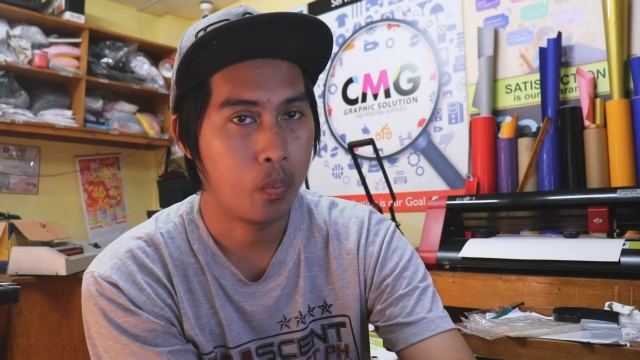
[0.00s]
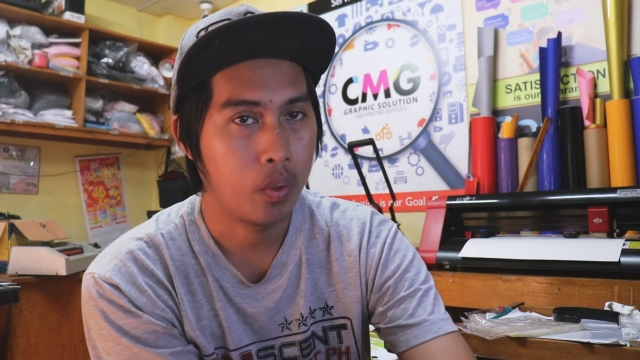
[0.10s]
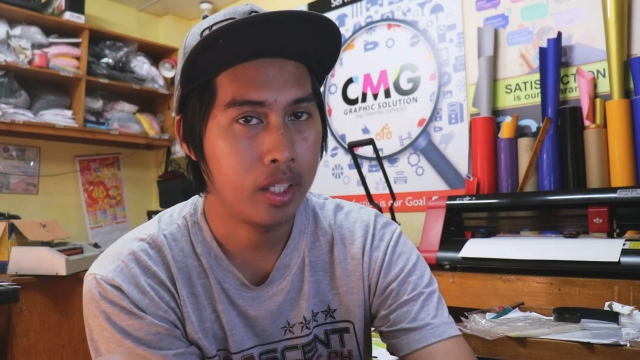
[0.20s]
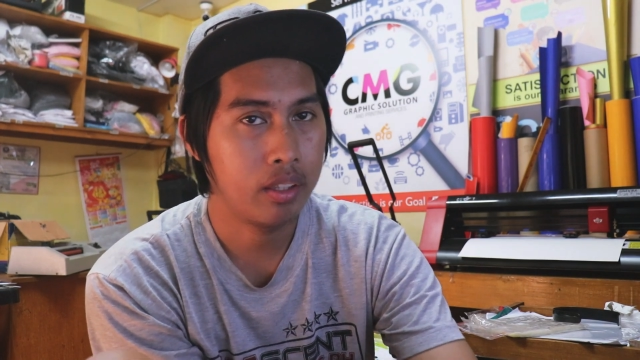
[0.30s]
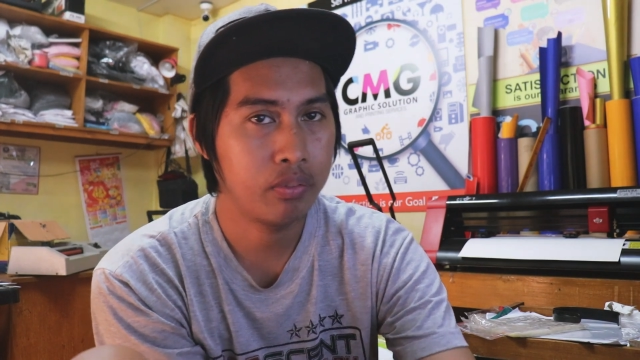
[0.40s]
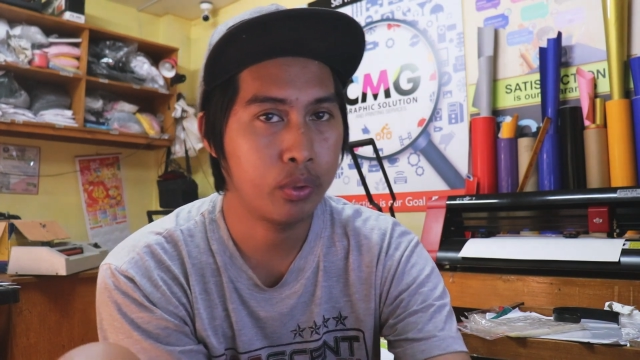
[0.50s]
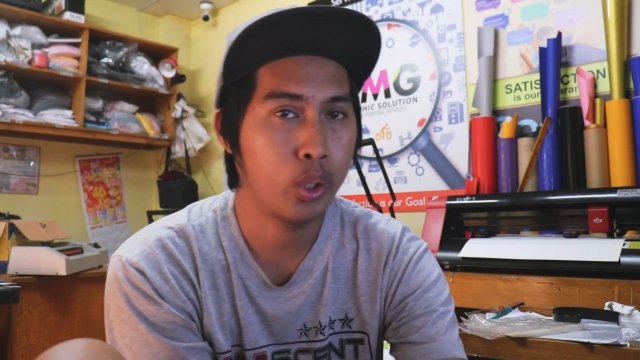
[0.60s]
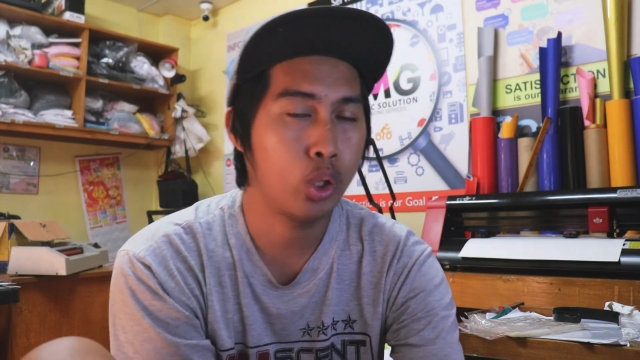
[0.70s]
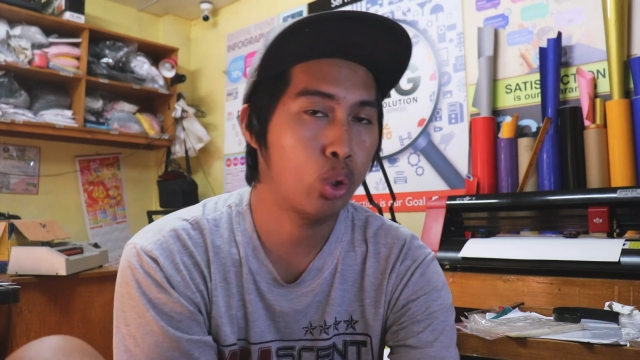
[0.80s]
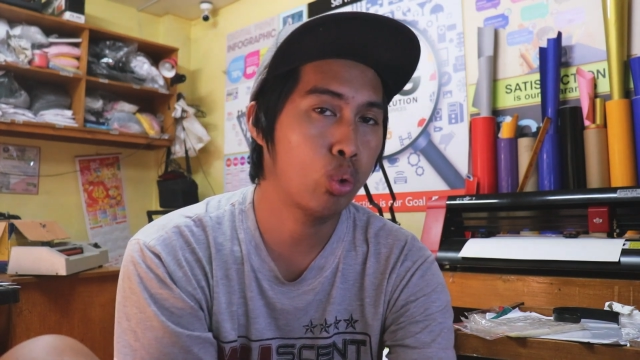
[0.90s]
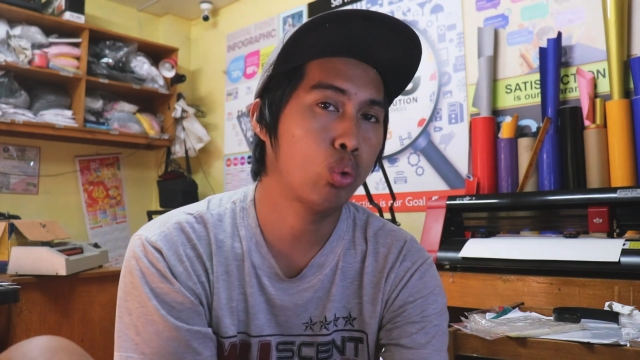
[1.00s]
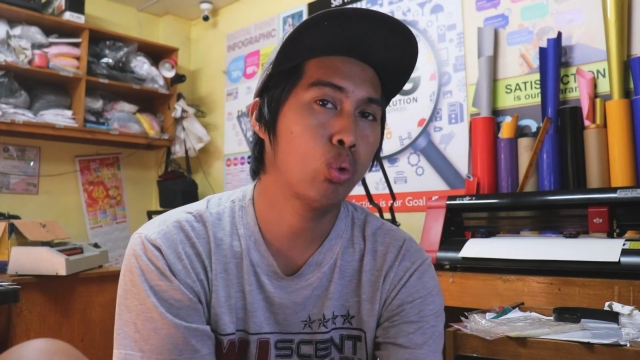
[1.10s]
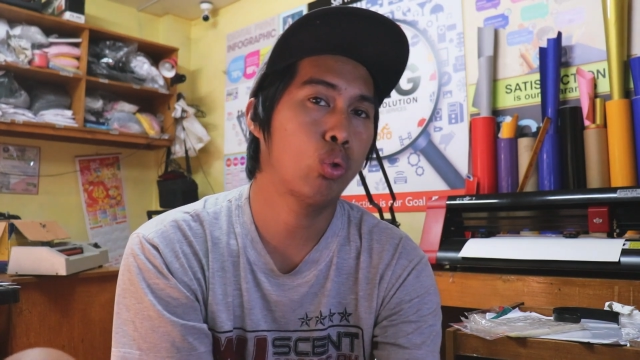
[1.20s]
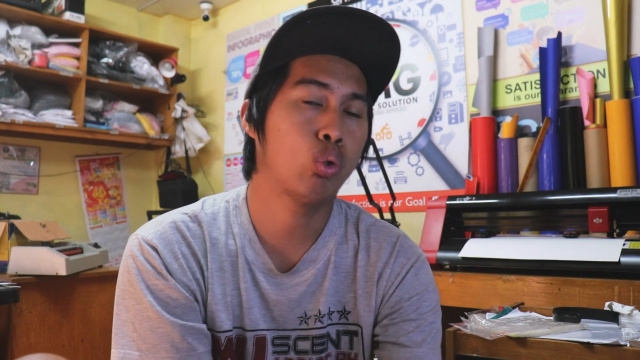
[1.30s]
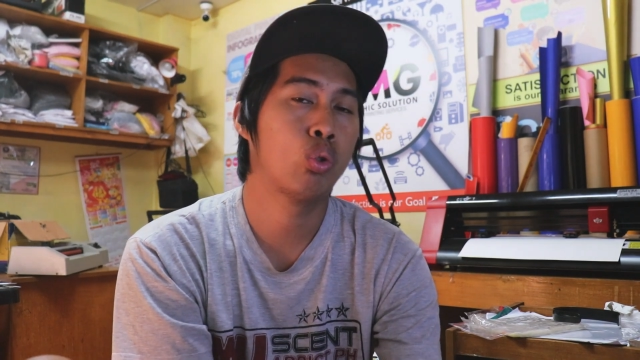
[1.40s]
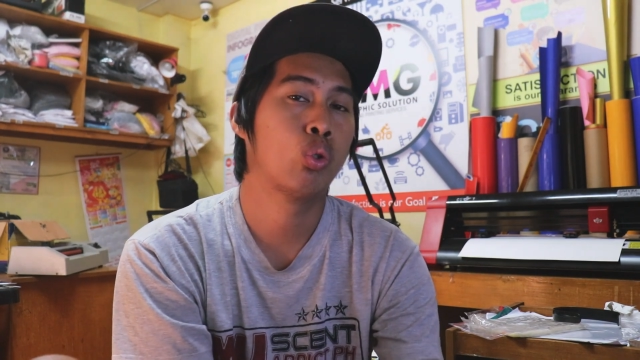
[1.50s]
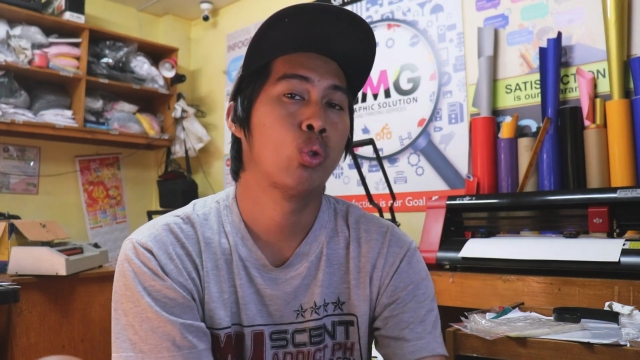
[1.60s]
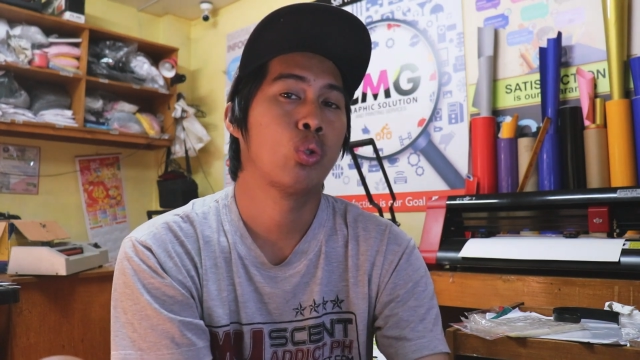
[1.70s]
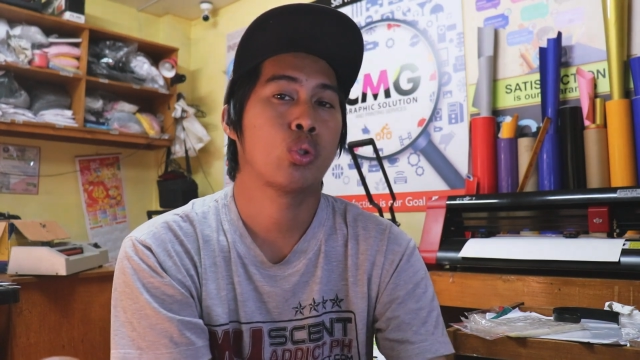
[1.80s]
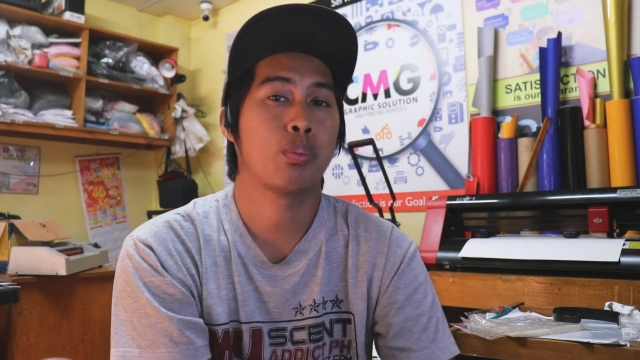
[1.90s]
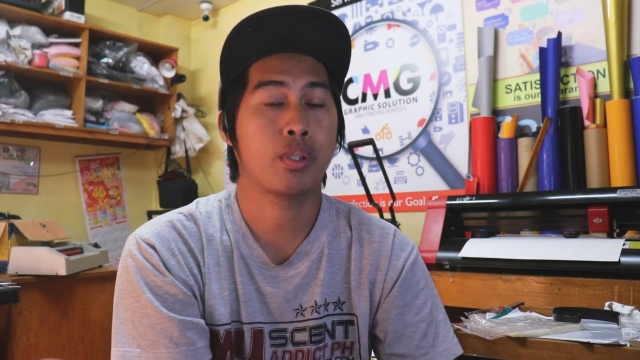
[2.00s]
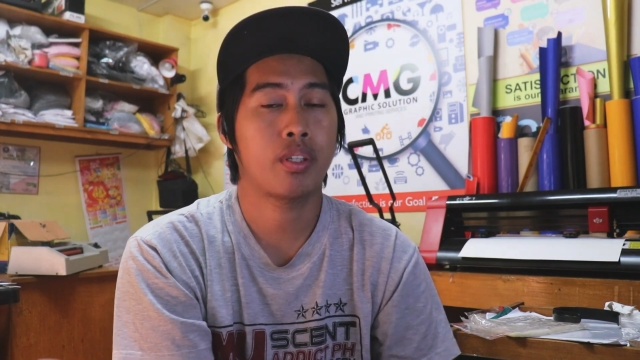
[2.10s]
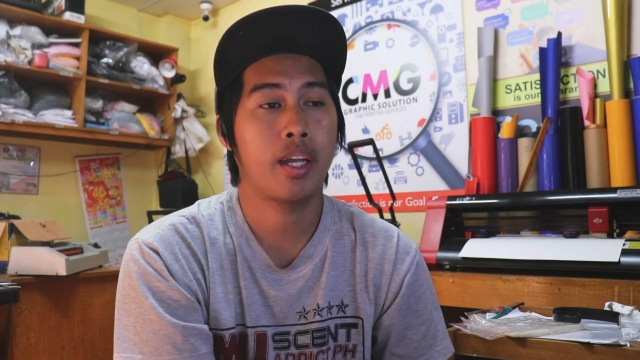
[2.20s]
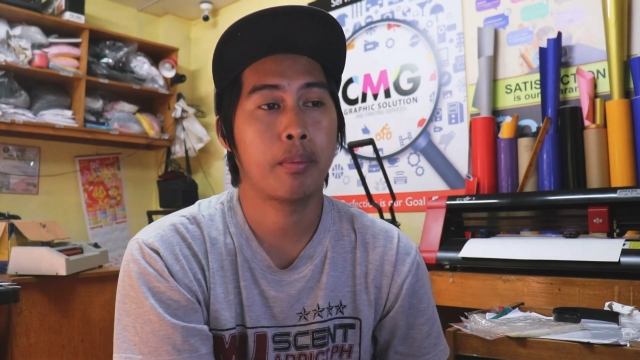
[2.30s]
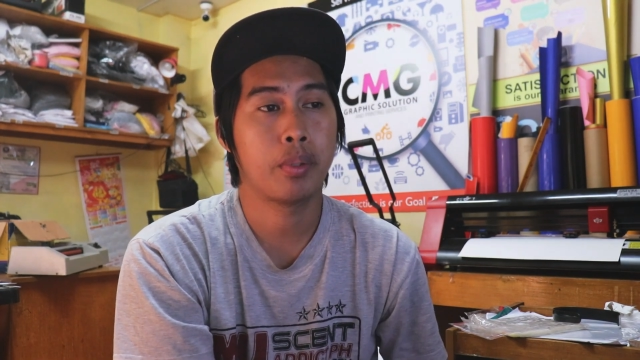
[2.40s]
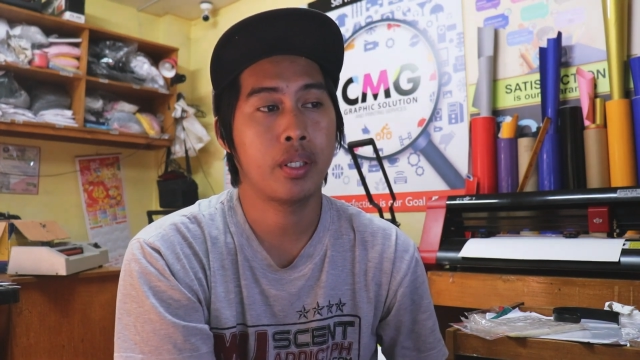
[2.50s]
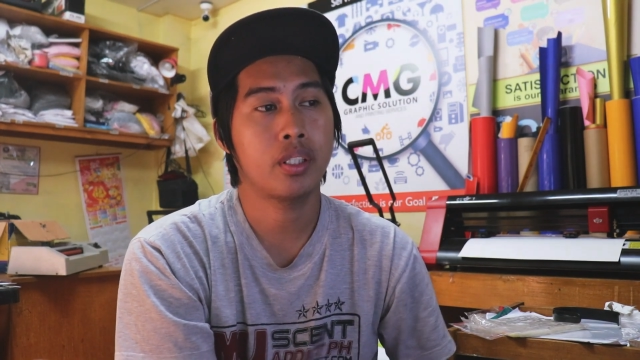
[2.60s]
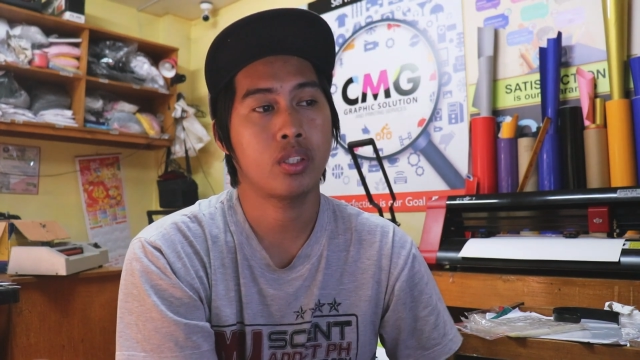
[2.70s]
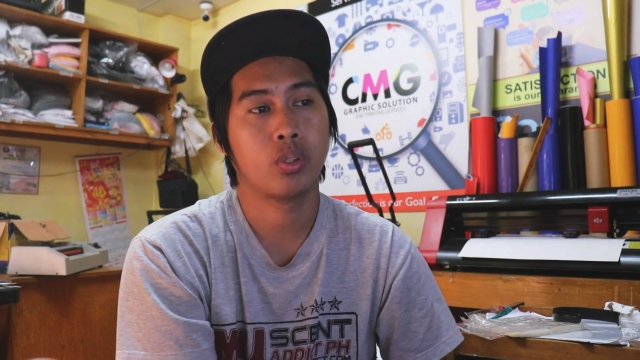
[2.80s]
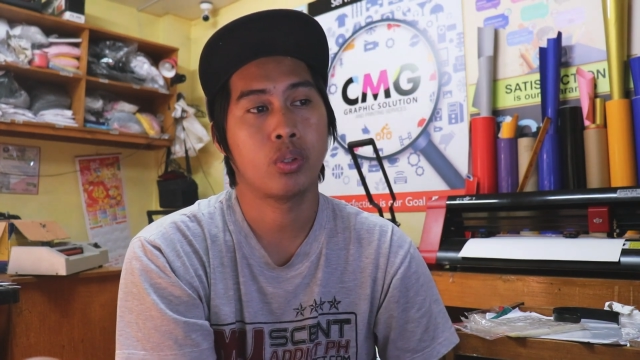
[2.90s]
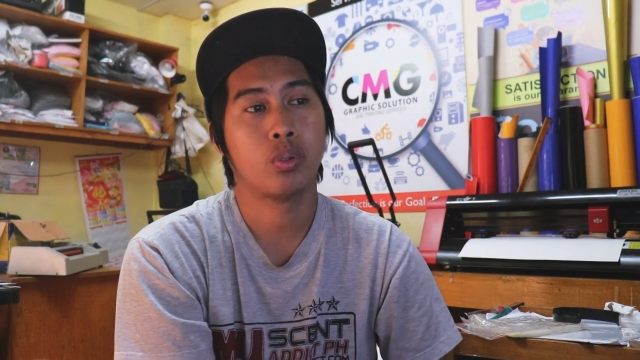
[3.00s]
1.2 subscribers. So,